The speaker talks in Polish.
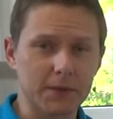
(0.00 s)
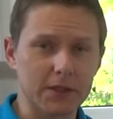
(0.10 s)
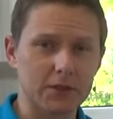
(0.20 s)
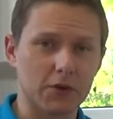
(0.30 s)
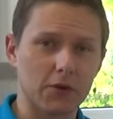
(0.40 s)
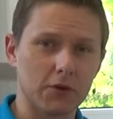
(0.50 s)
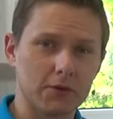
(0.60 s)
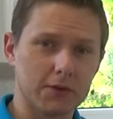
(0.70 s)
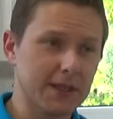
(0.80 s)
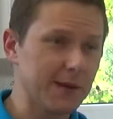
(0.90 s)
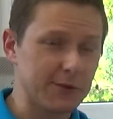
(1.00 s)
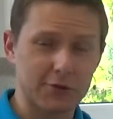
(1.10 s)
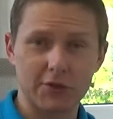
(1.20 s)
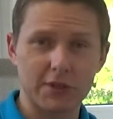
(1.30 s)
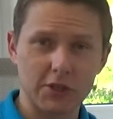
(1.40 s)
co sami
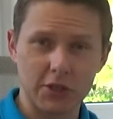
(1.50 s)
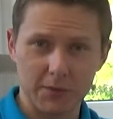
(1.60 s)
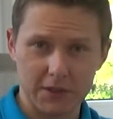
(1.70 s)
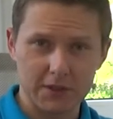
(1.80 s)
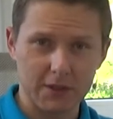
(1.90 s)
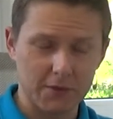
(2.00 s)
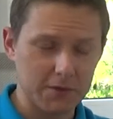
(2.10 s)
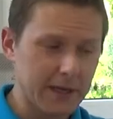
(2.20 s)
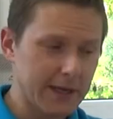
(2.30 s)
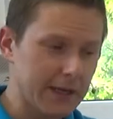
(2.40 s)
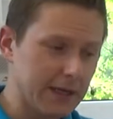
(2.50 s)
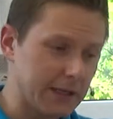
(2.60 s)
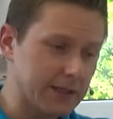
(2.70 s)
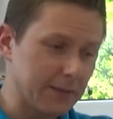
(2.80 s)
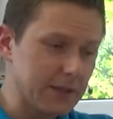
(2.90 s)
różnili się między sobą i
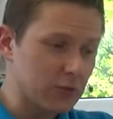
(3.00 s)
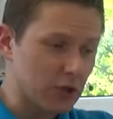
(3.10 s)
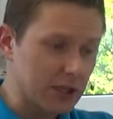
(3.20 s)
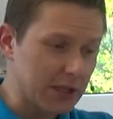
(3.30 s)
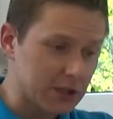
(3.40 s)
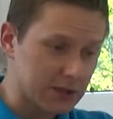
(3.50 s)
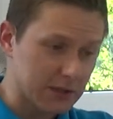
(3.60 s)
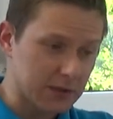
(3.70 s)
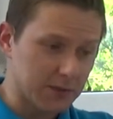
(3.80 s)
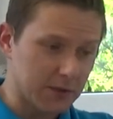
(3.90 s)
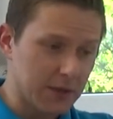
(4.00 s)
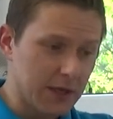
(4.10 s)
sami sprzeczali się ze sobą,